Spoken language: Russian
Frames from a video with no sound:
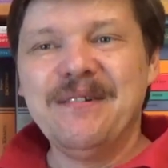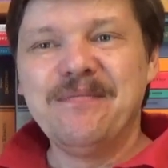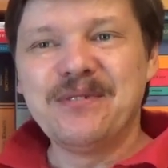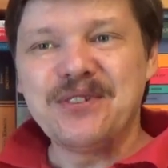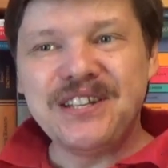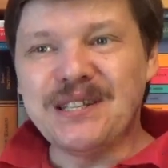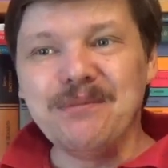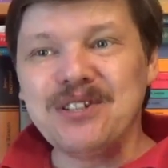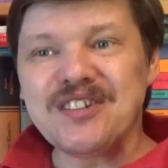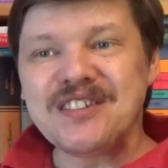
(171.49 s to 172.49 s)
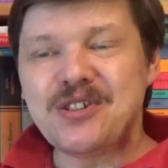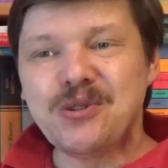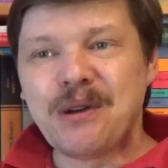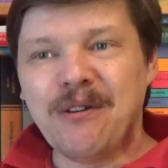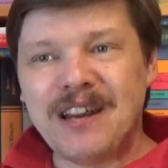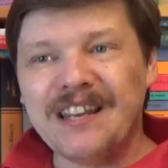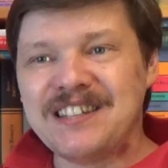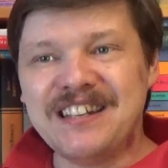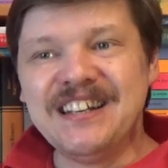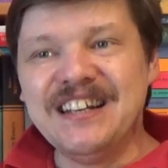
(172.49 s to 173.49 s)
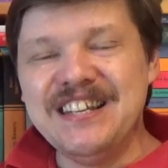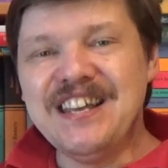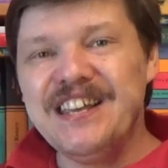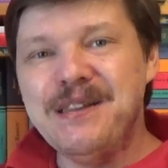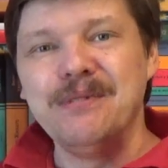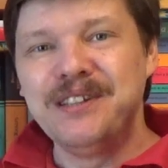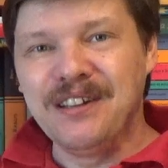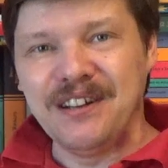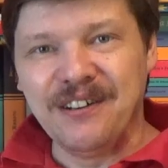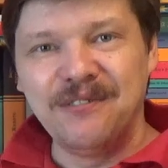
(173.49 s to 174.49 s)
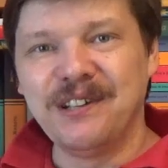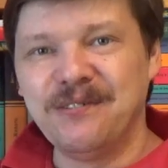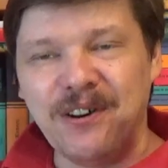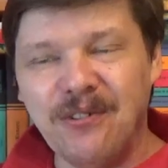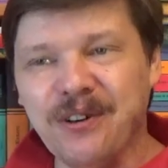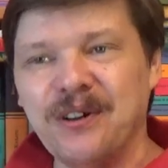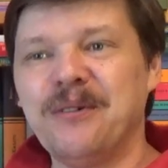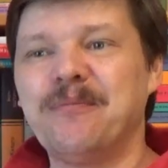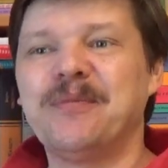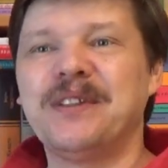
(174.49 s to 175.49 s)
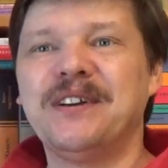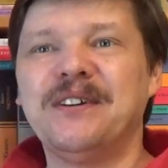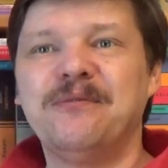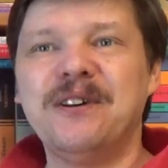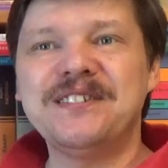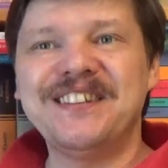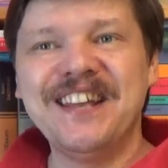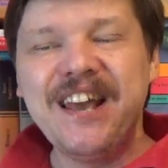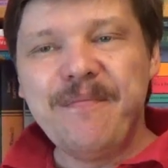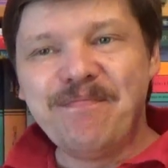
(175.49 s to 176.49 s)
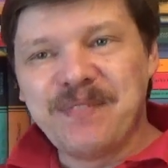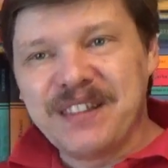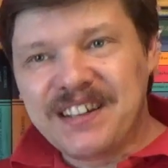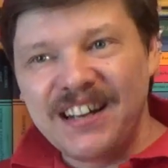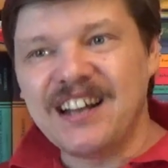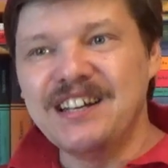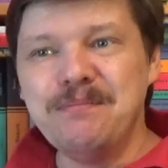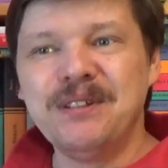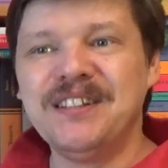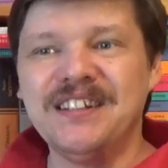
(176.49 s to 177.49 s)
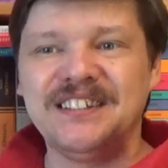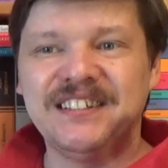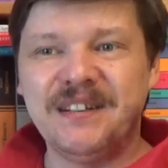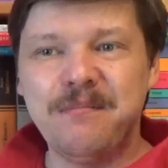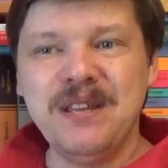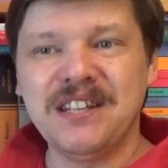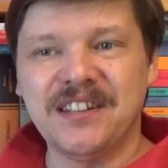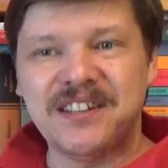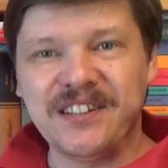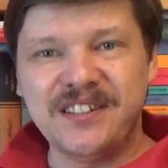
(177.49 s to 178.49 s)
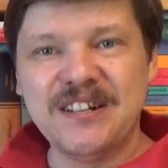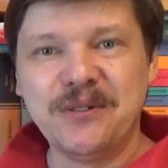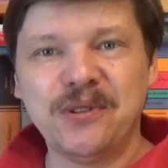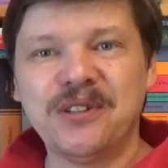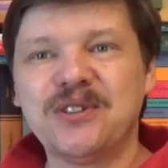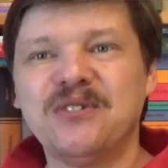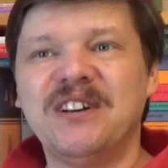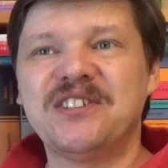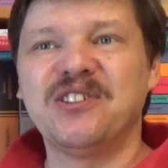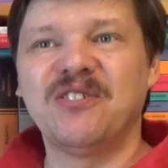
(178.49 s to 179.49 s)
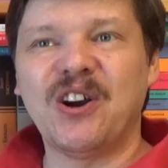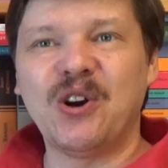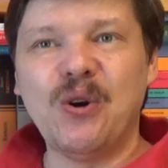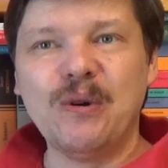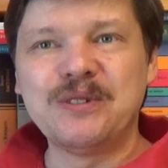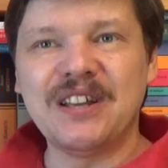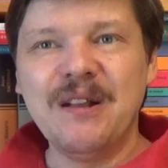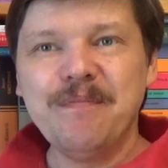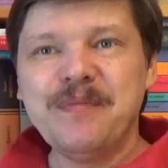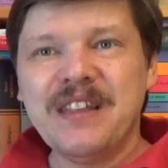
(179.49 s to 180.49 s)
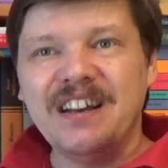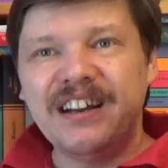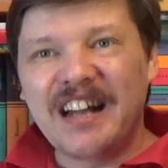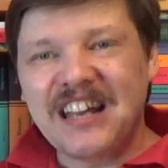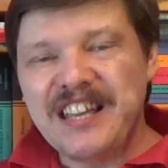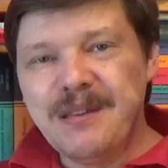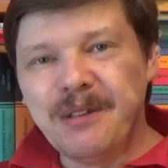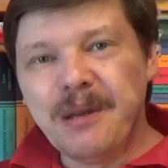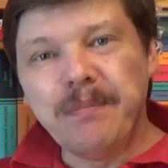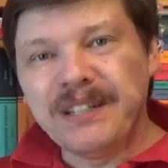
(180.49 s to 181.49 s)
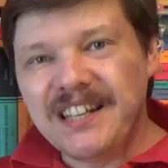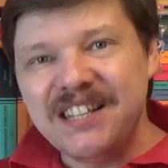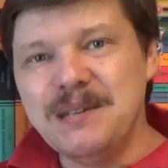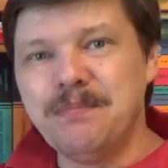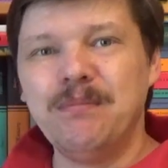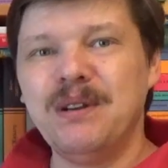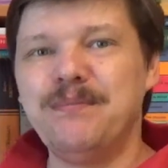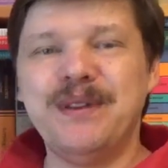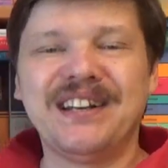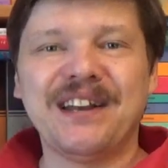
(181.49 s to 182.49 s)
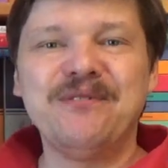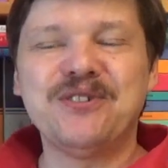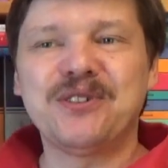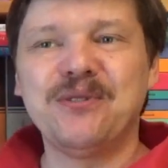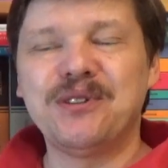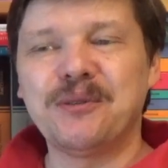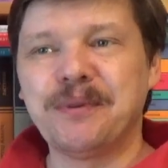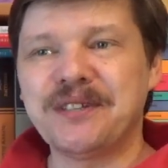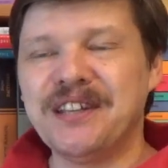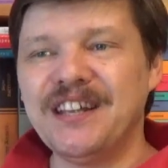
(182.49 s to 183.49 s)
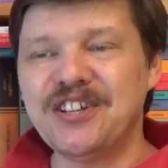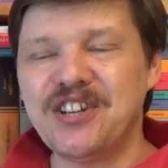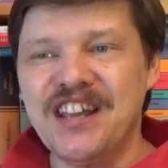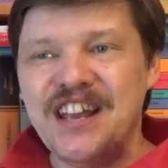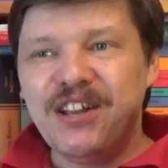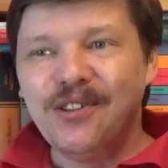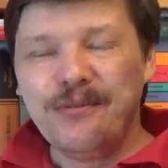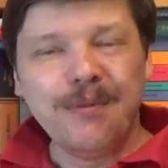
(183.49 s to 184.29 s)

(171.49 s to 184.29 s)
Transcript: Потому что если мы сейчас начнем ковырять, где именно э, воевал Ватсон, как именно метод следует называть Шерлока Холмса, какие именно прототипы были биографические у этих персонажей, но ну,